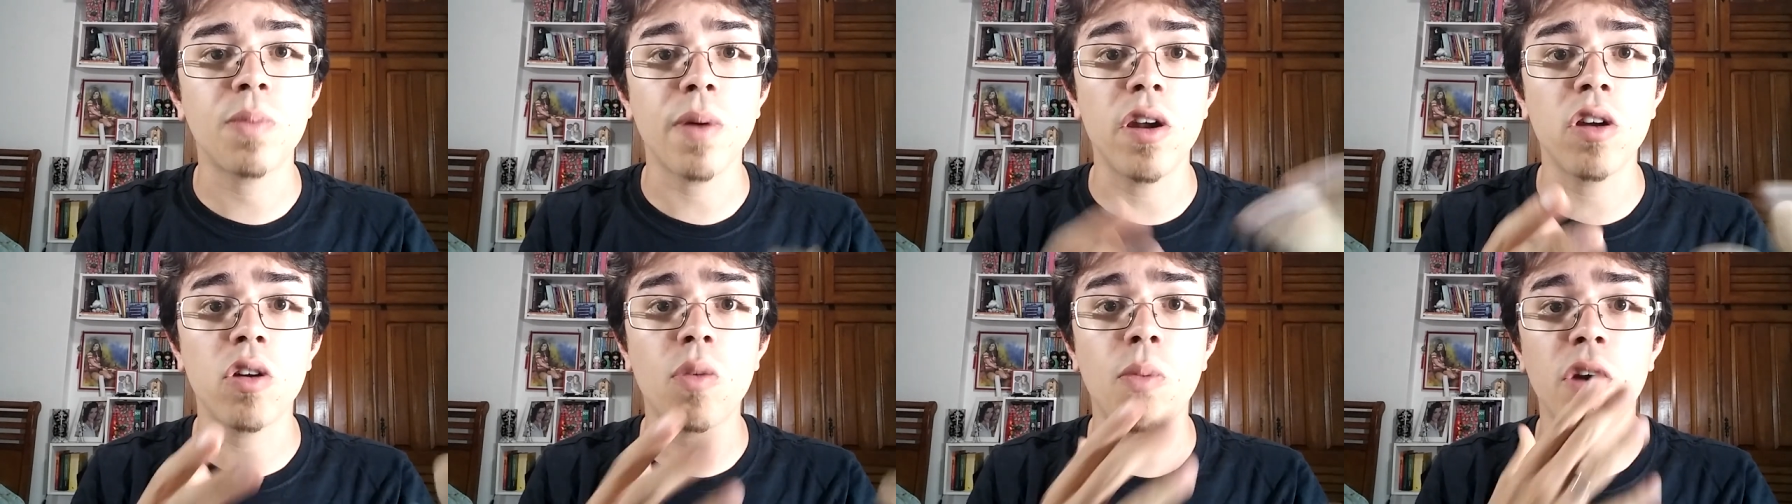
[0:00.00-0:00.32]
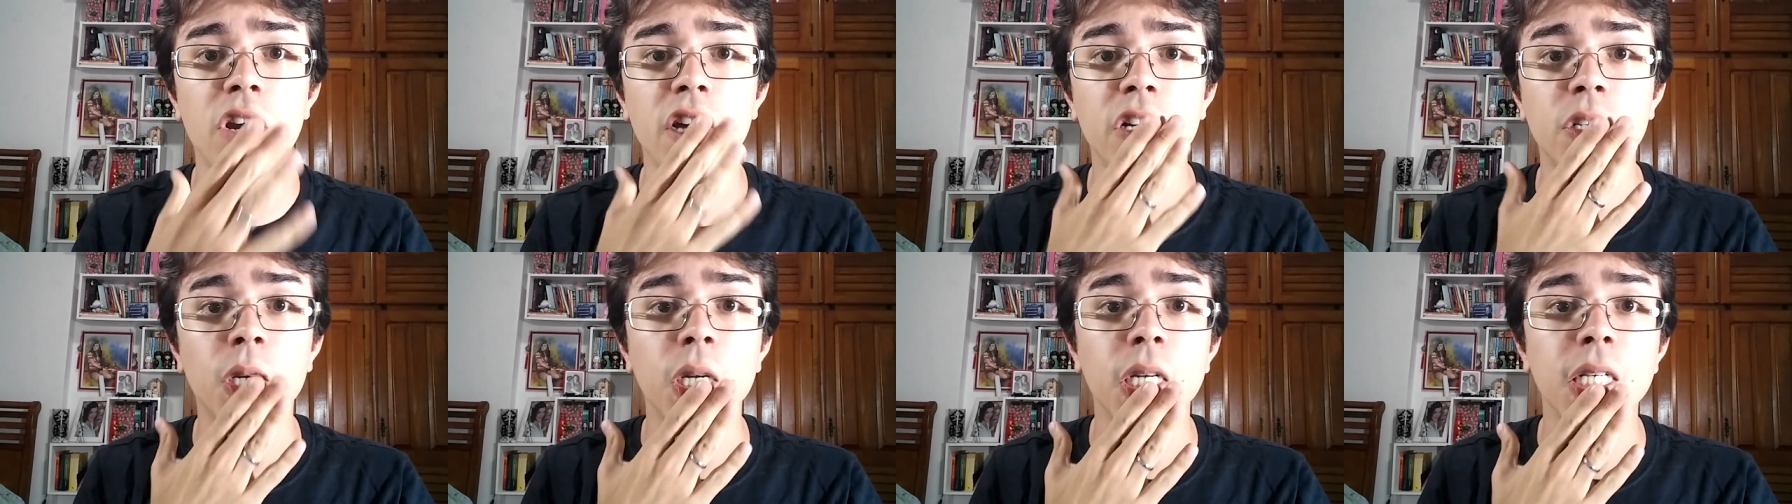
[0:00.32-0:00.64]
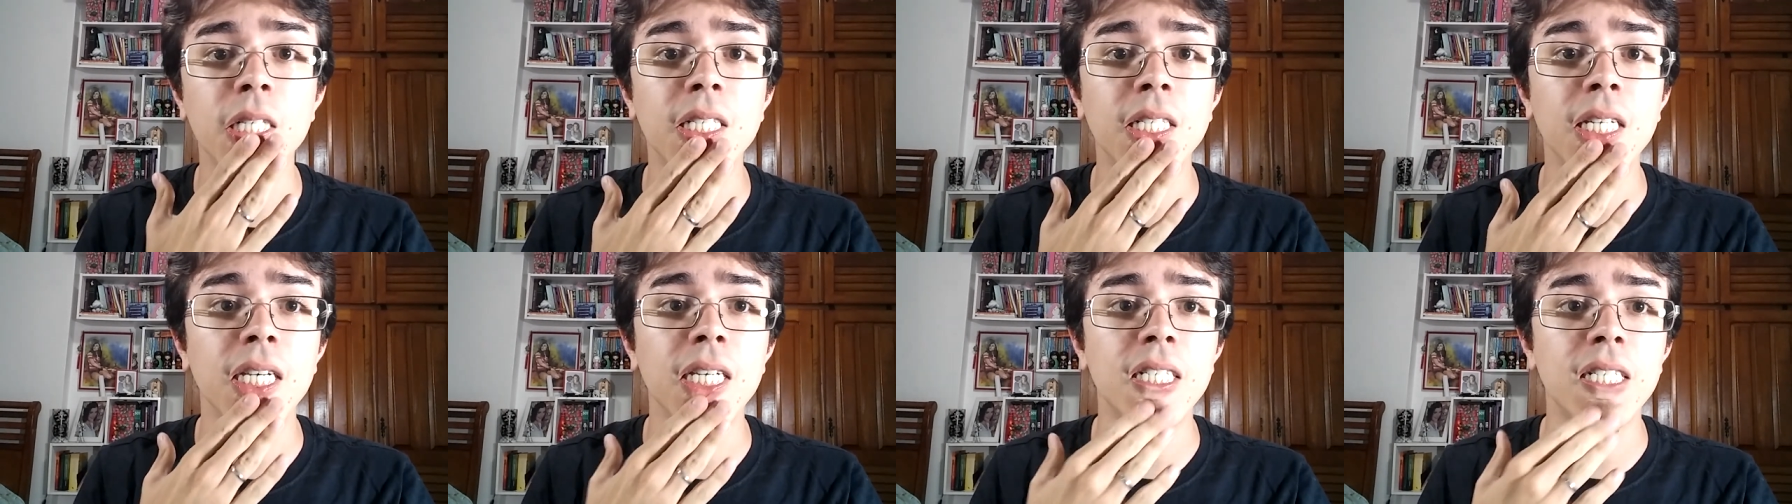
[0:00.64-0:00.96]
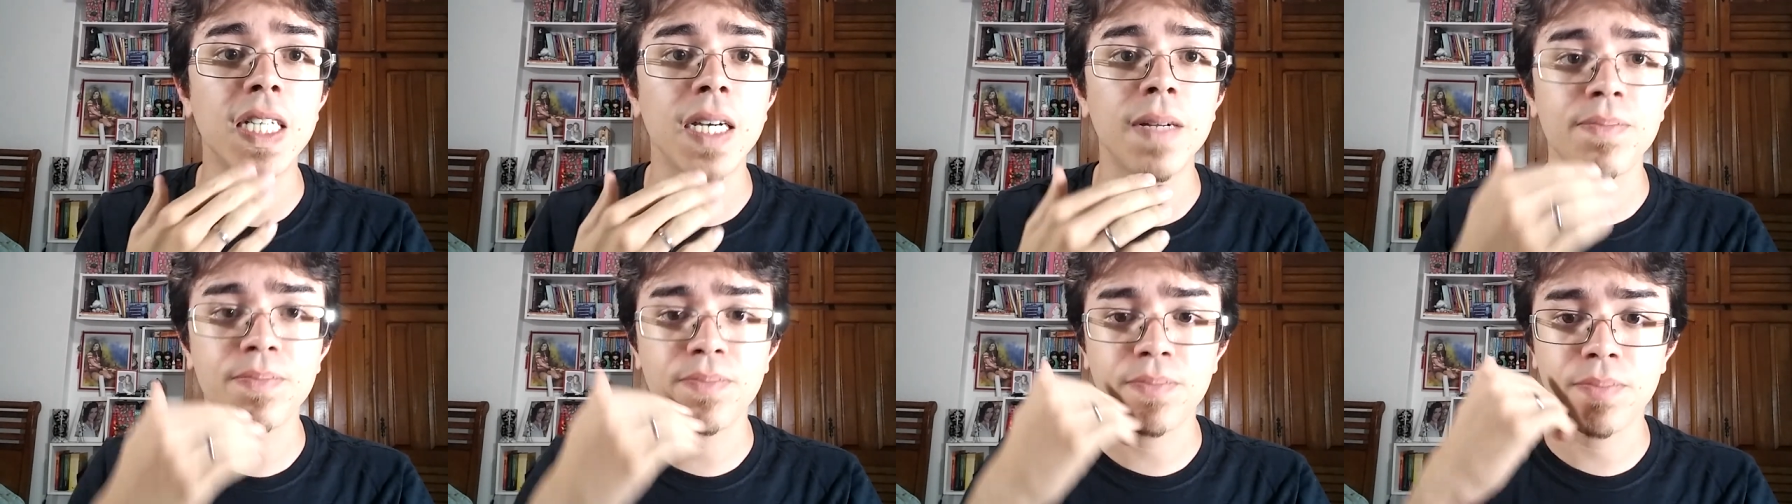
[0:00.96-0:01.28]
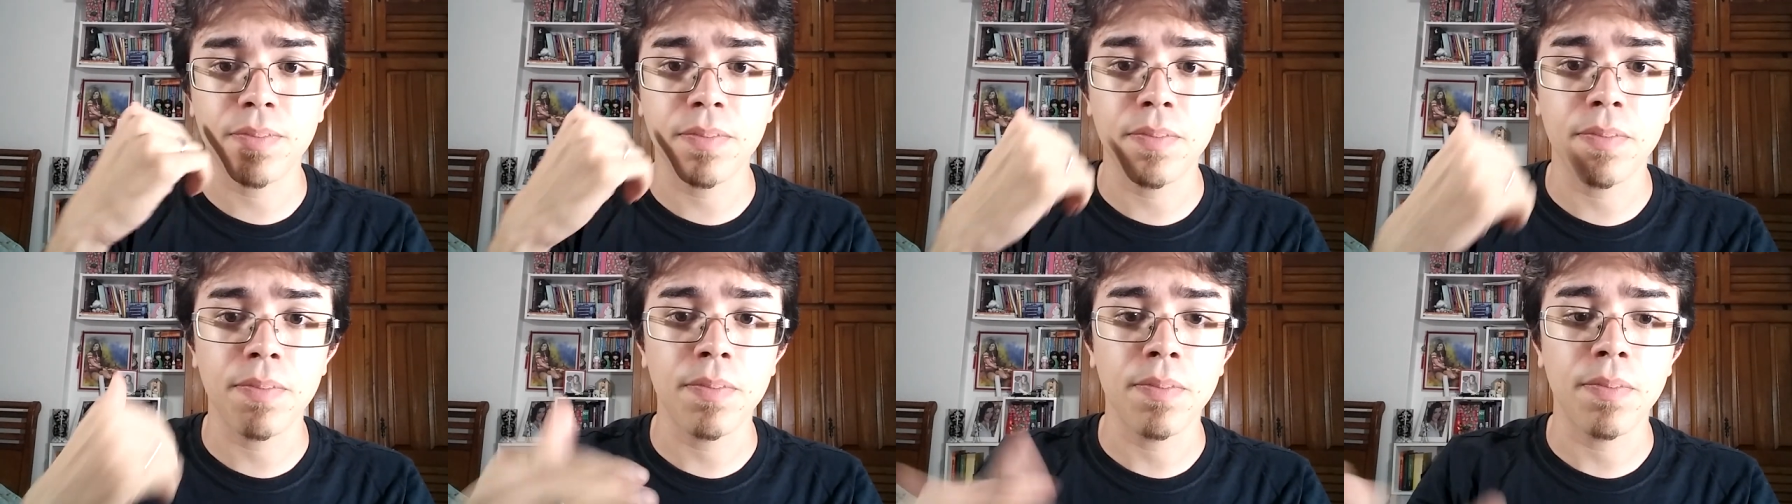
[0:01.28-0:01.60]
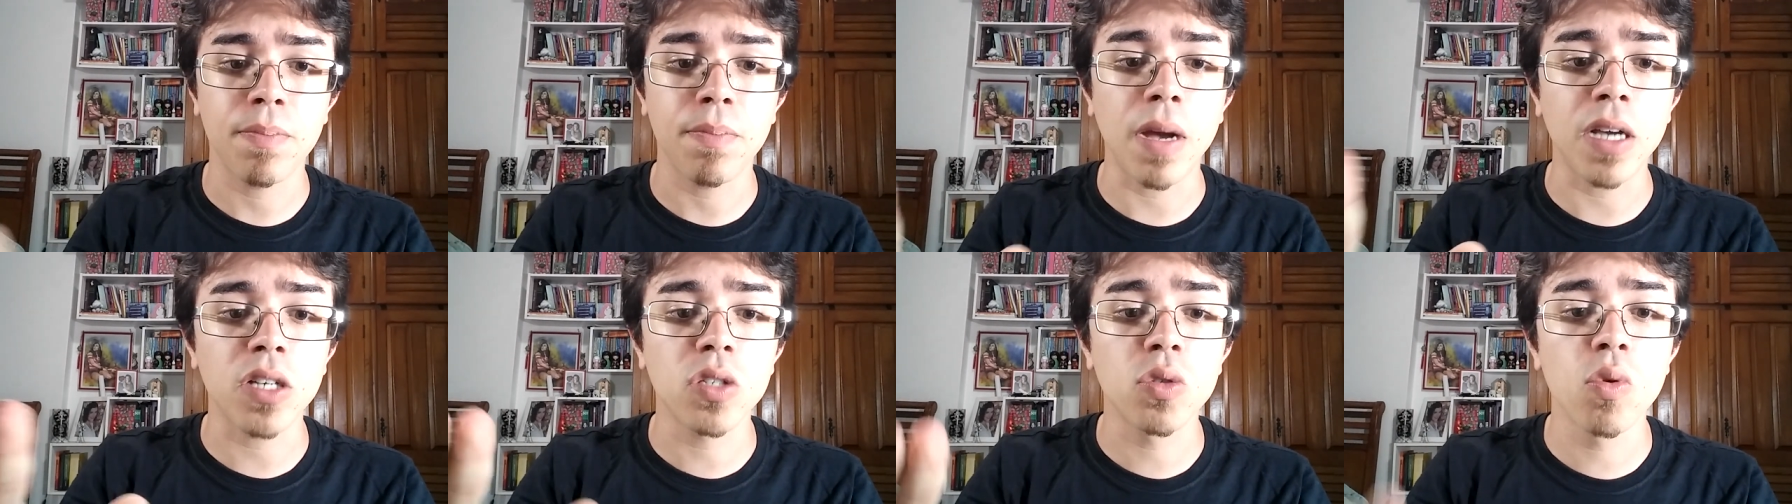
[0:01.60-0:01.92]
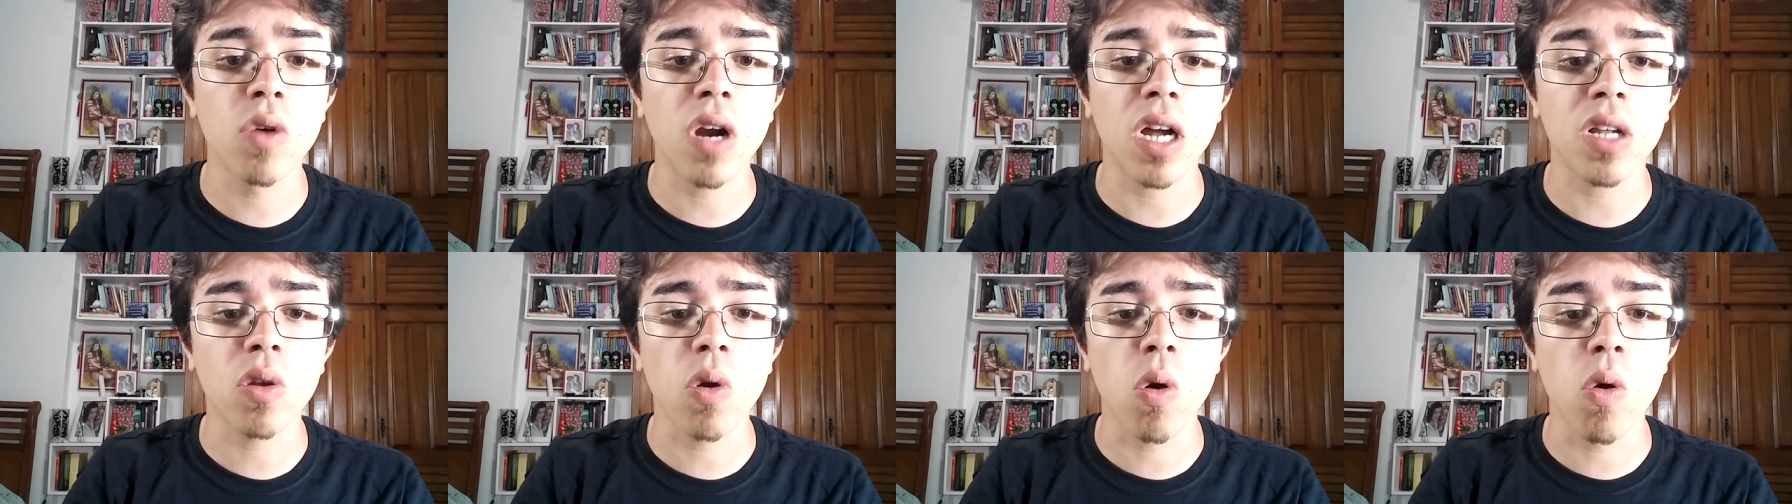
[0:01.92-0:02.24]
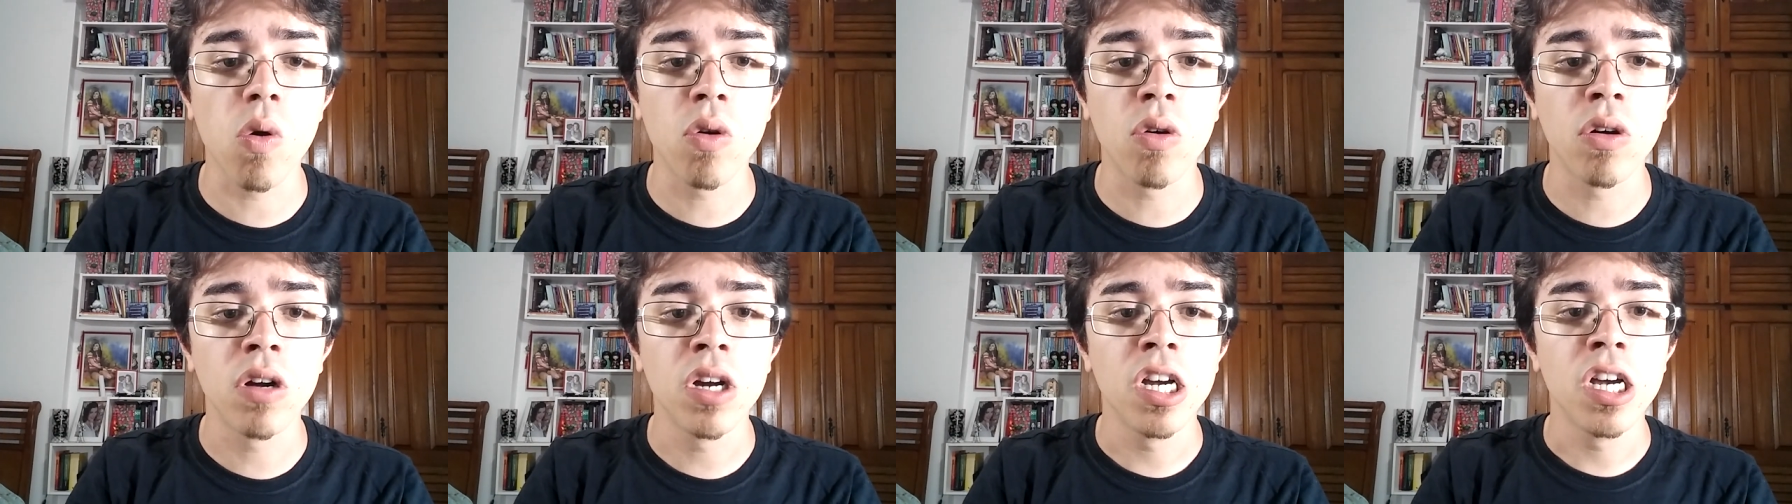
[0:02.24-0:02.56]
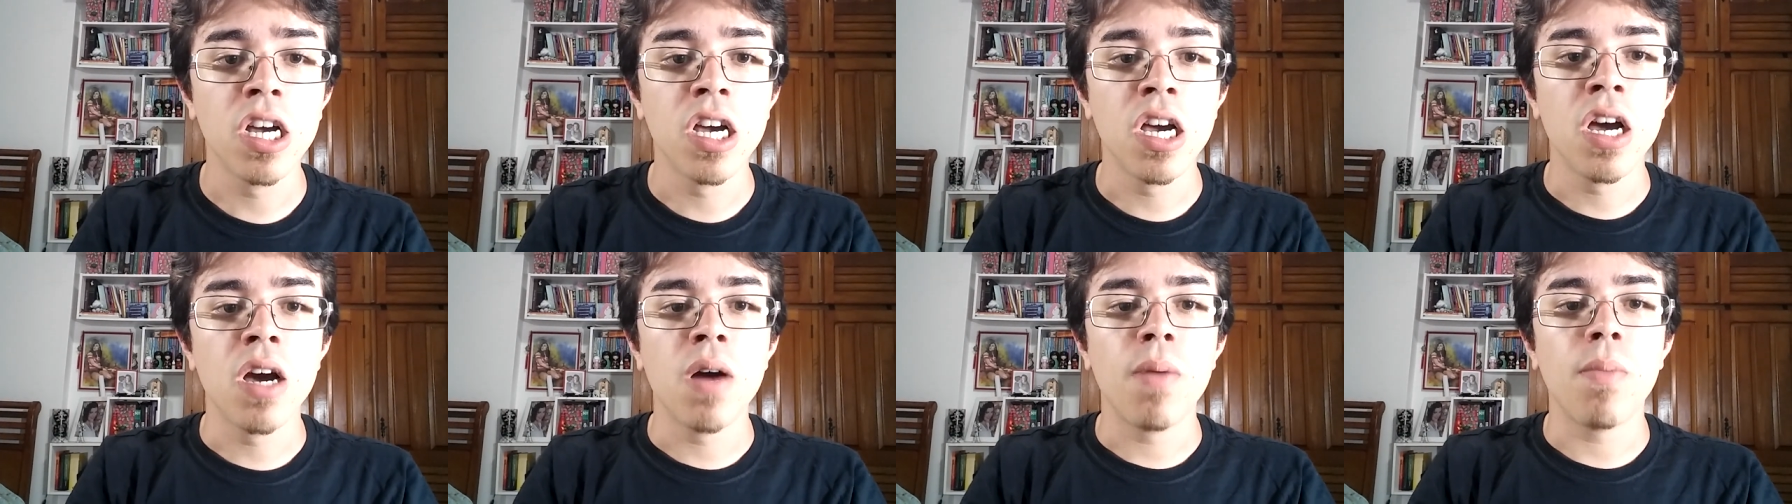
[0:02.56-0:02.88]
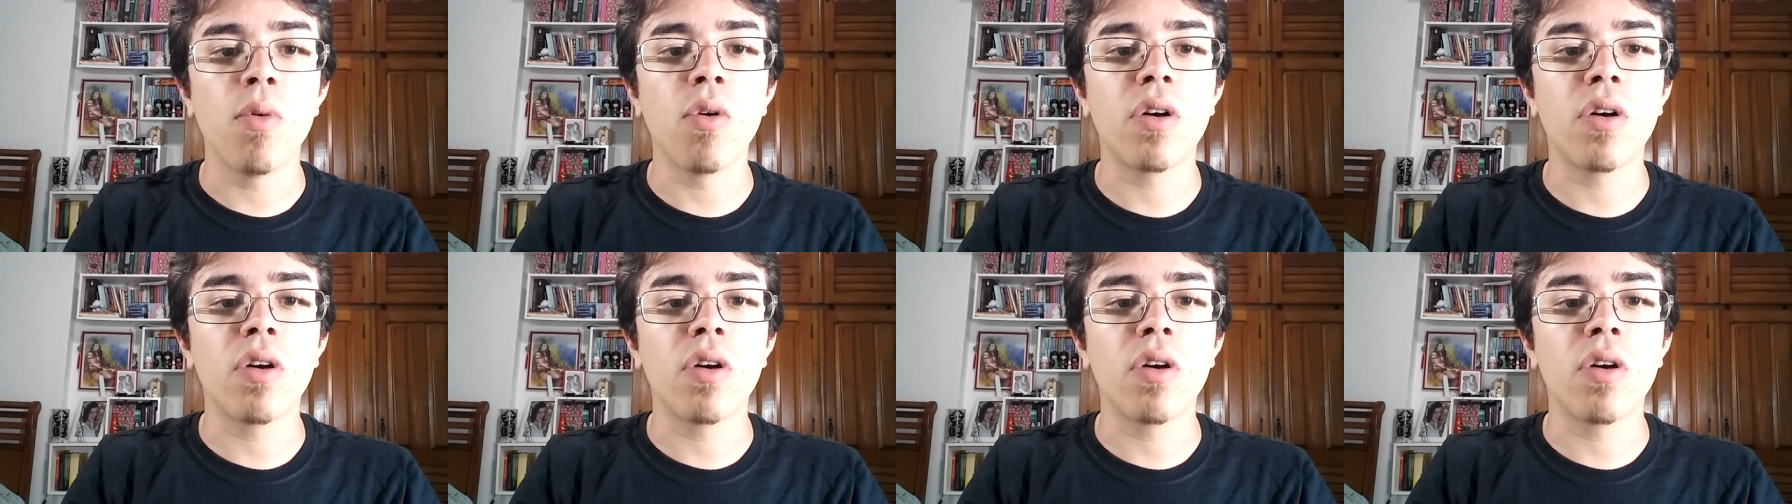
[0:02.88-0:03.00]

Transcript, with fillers: Eu espero que o projeto ele seja mais duradouro,